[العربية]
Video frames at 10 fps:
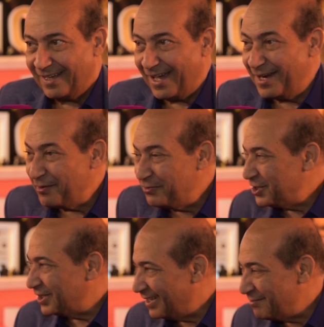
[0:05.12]
انا ما
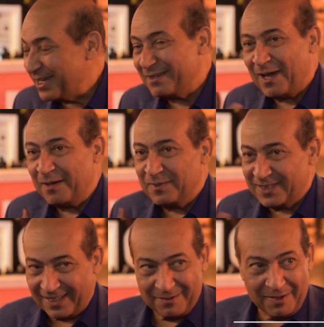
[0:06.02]
فيش انا باجي بحب
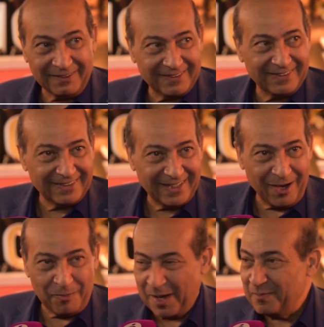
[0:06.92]
السينما
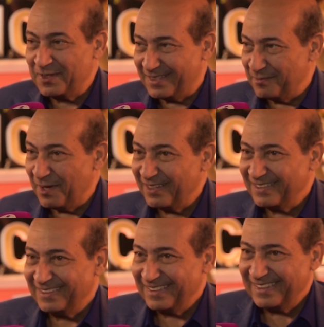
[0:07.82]
او بحب السيما
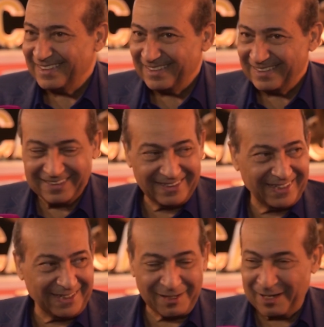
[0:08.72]
آه،
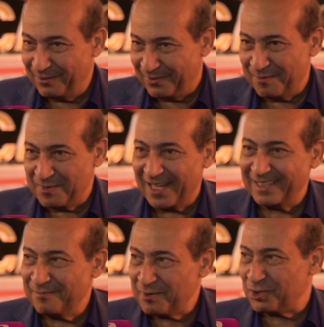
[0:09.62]
على راي الفيلم
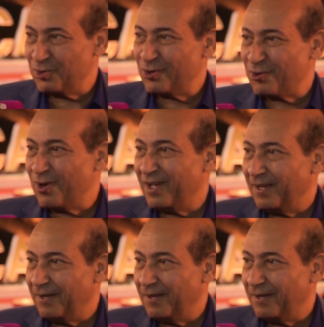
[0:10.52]
يعني المشهور و